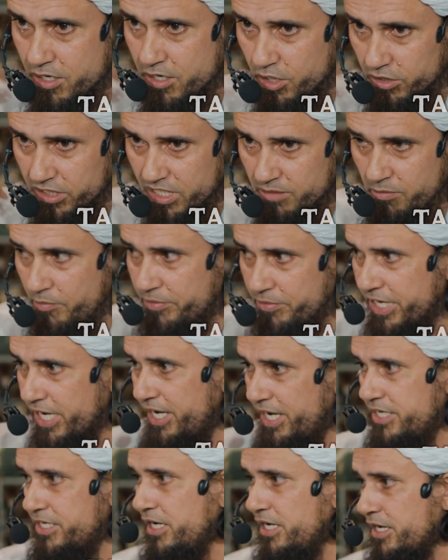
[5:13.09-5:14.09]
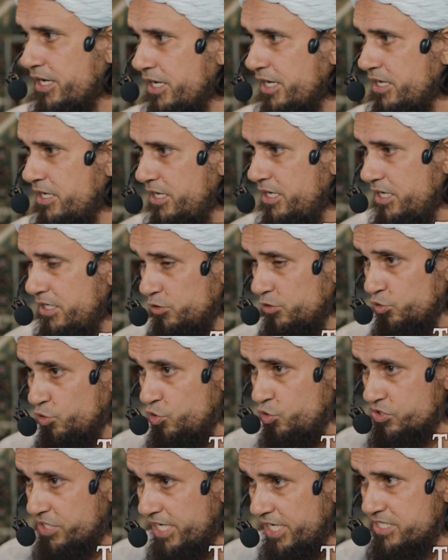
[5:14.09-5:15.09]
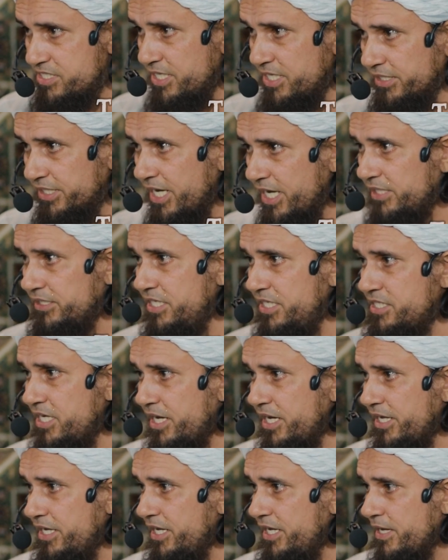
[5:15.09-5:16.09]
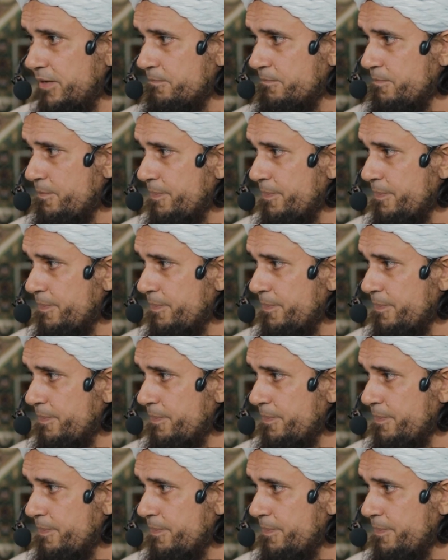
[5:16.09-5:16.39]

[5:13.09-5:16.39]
कंधे पे बिठाया जा रहा है दूसरी इज्जत क्या दी जा रही है